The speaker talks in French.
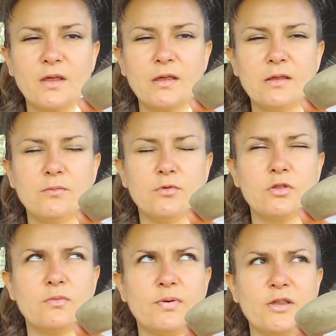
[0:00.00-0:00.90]
Et moi,
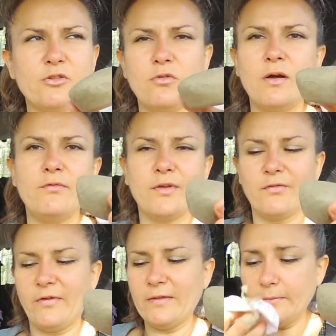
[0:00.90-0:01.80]
j'ai pris, je crois,
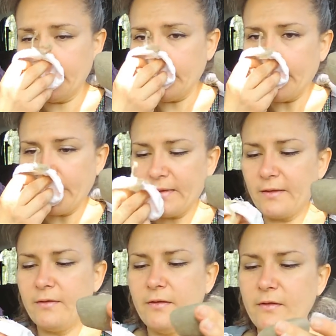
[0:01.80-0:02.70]
verveine.
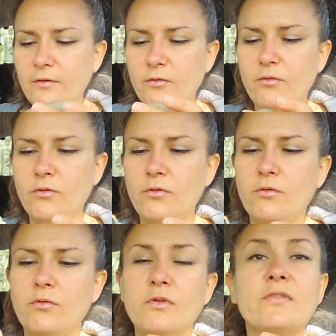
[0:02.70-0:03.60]

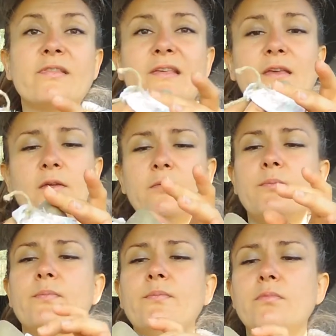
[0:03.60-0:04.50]
Et c'est...
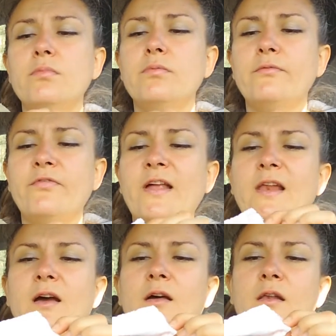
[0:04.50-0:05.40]
Enfin,
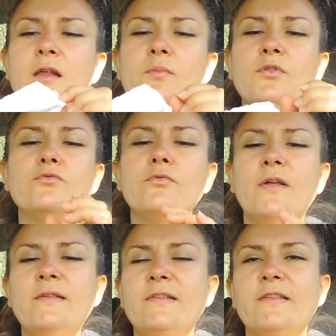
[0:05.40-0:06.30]
la, bonne
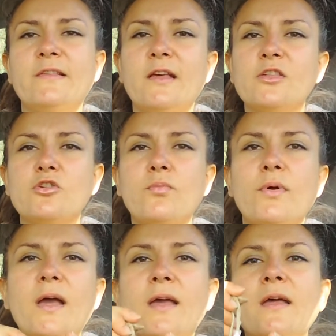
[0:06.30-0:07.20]
nouvelle, c'est que c'est un
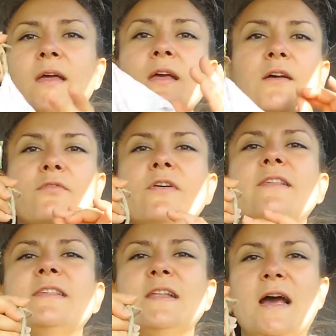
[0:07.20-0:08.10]
shampoing
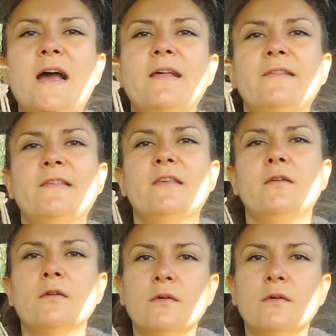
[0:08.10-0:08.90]
facile à rincer.